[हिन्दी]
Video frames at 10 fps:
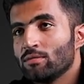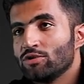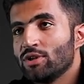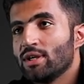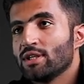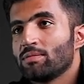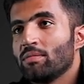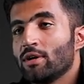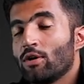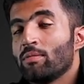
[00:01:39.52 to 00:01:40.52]
मुझे
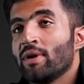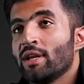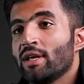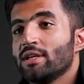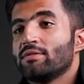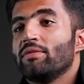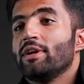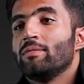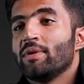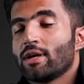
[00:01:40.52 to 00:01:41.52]
इसमें और मैंने इस
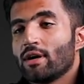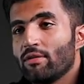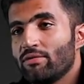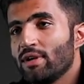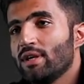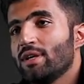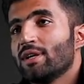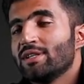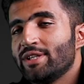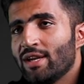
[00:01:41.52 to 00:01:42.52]
फील्ड में काफ़ी
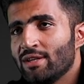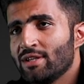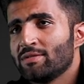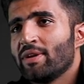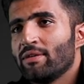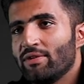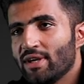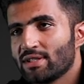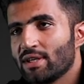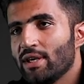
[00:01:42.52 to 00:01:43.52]
चैलेंजेस मैंने
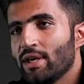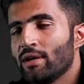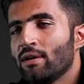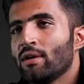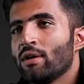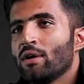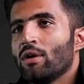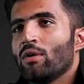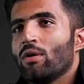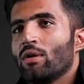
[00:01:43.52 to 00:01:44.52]
फेस किए
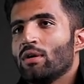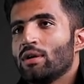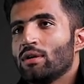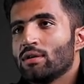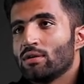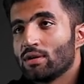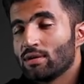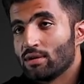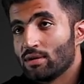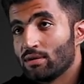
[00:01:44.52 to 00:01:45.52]
और
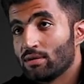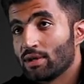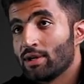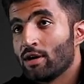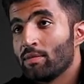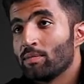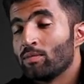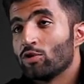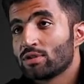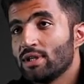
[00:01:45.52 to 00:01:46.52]
और नाम
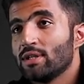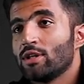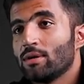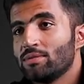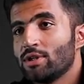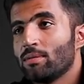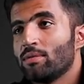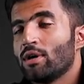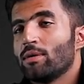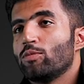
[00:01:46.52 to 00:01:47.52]
मोस्टली तब
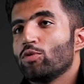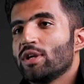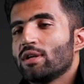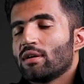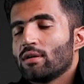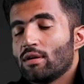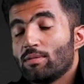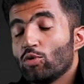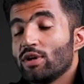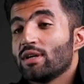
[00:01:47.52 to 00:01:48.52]
जब पूरी
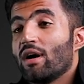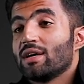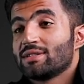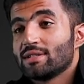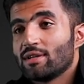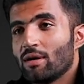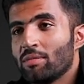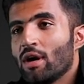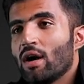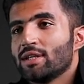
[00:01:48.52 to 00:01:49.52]
पूरी क्लास के
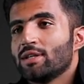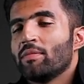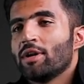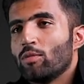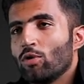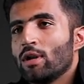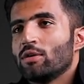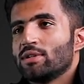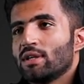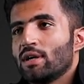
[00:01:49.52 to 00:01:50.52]
सामने आके जब मैंने बोलना
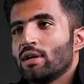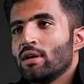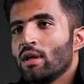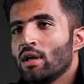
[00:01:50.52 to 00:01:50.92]
होता था